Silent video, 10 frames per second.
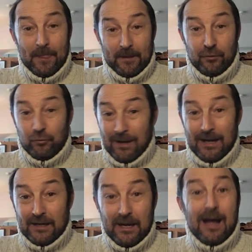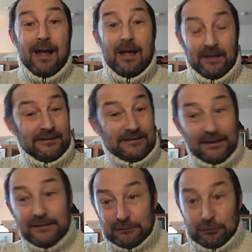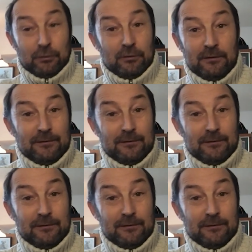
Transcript: Joan Garriga, insisto,